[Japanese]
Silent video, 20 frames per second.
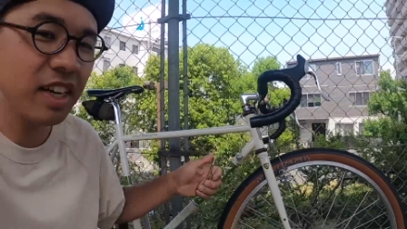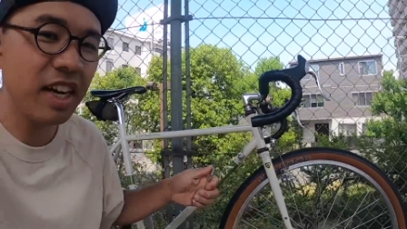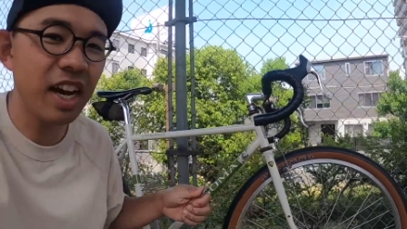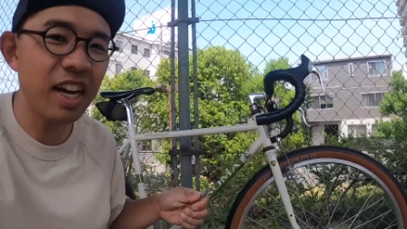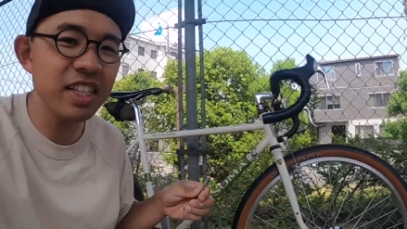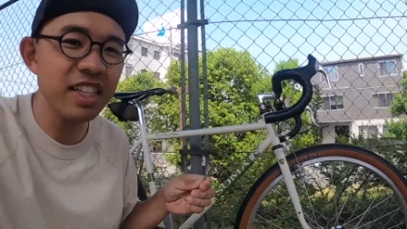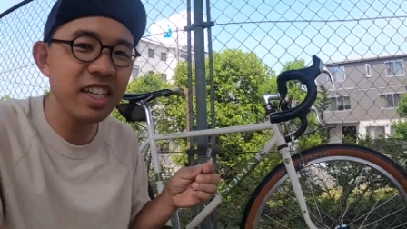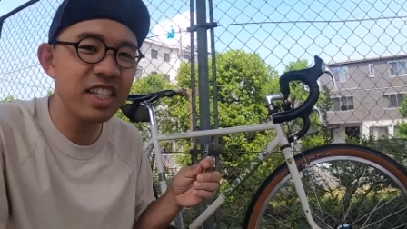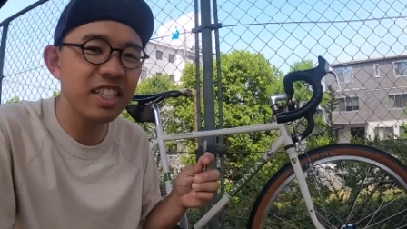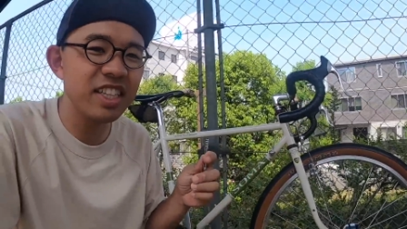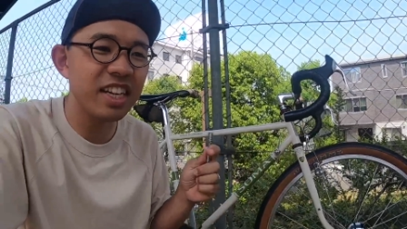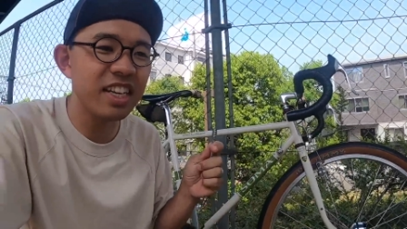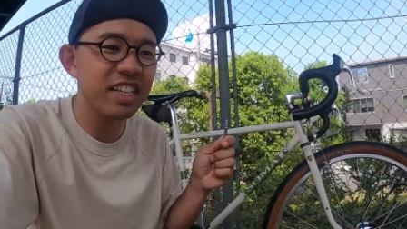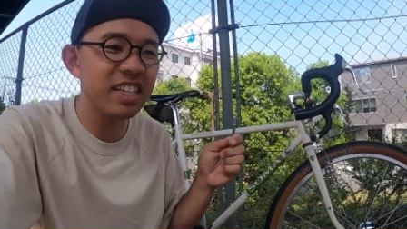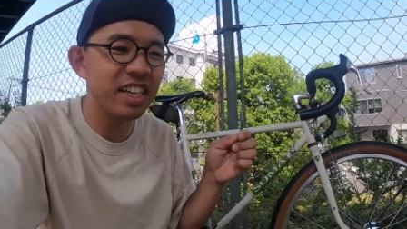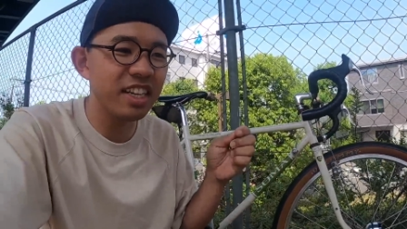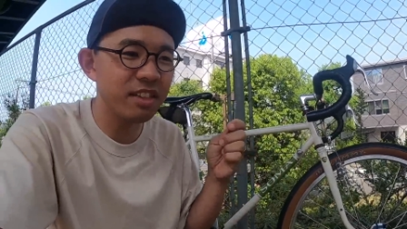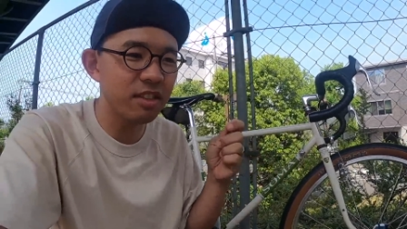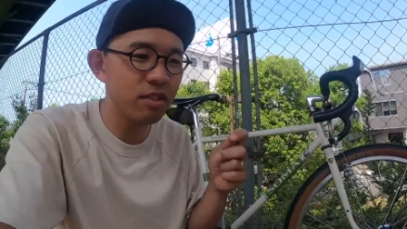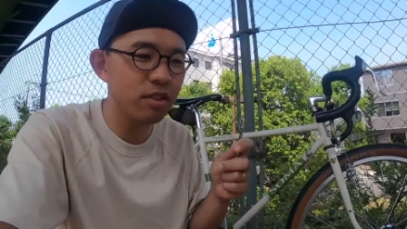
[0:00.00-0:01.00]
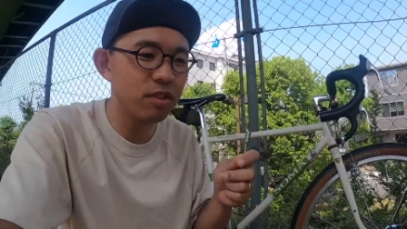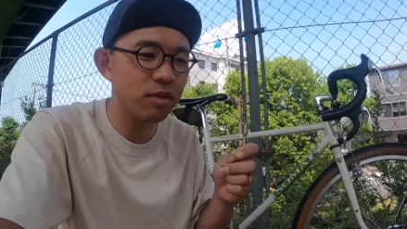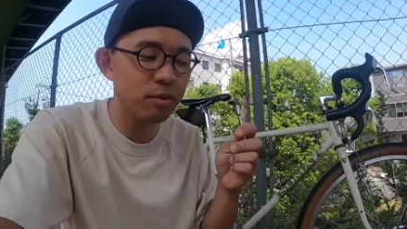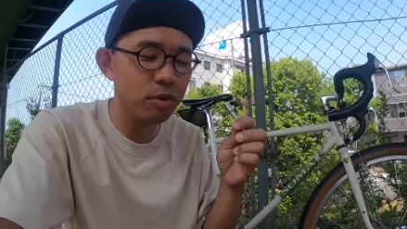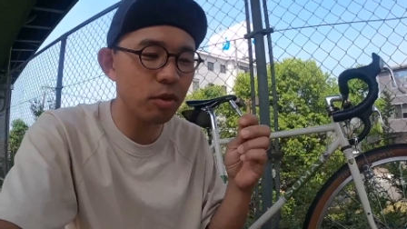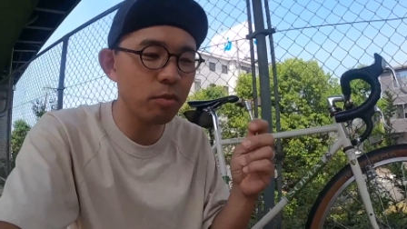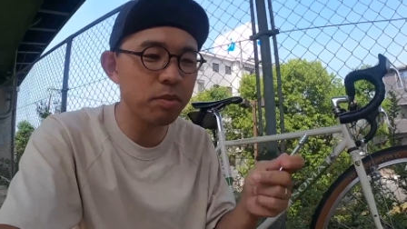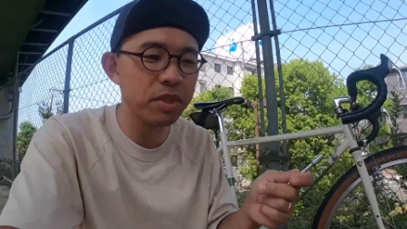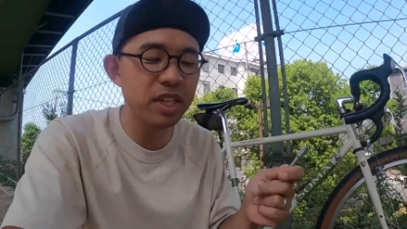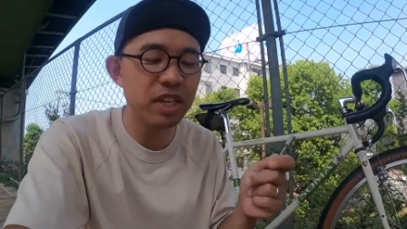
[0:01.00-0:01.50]
かなり慣れないと
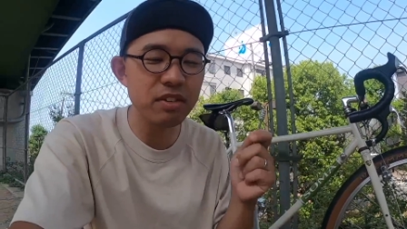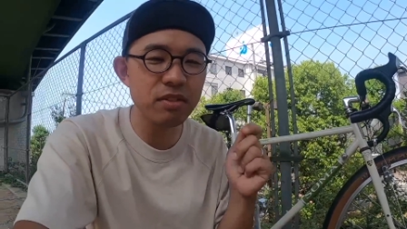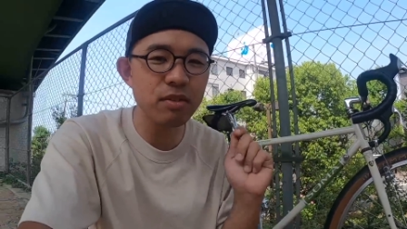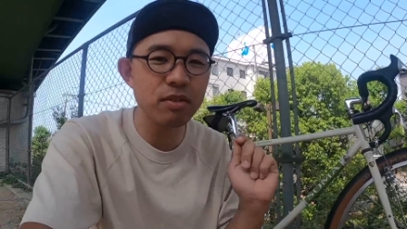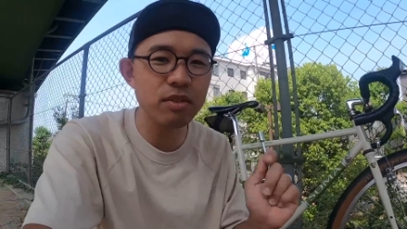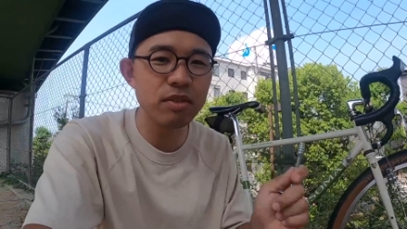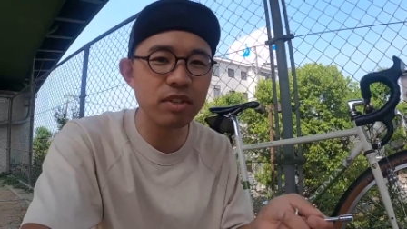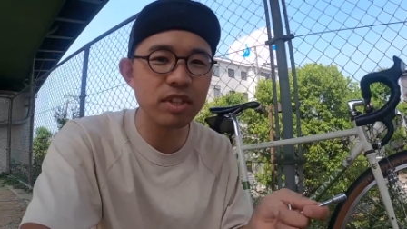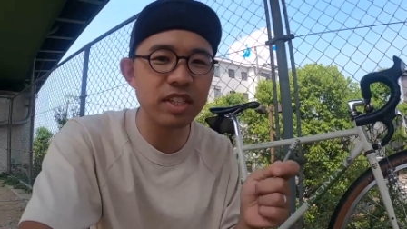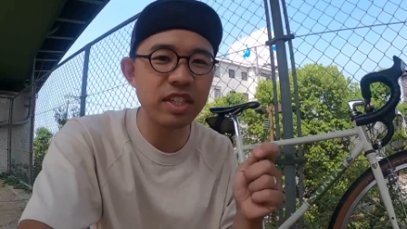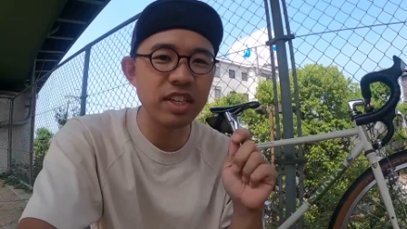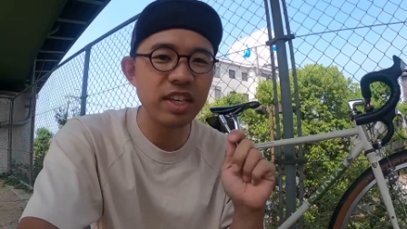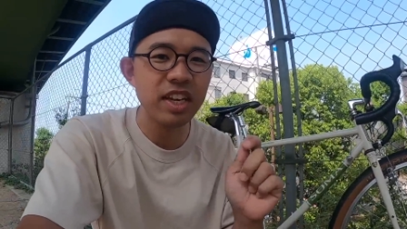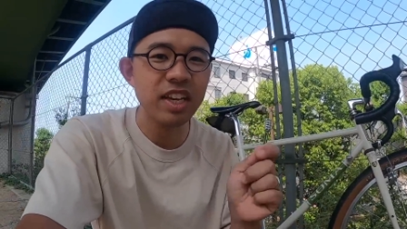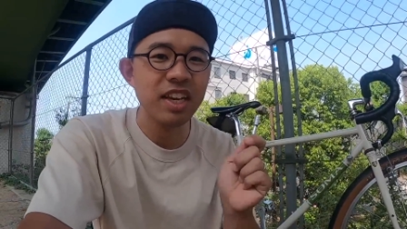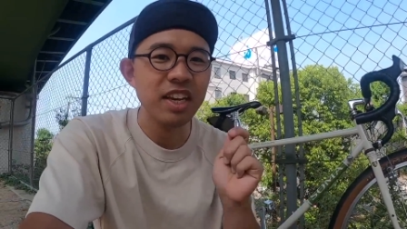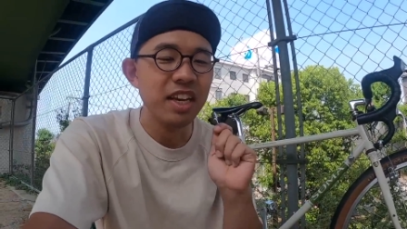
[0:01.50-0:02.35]
ドンピシャなところに、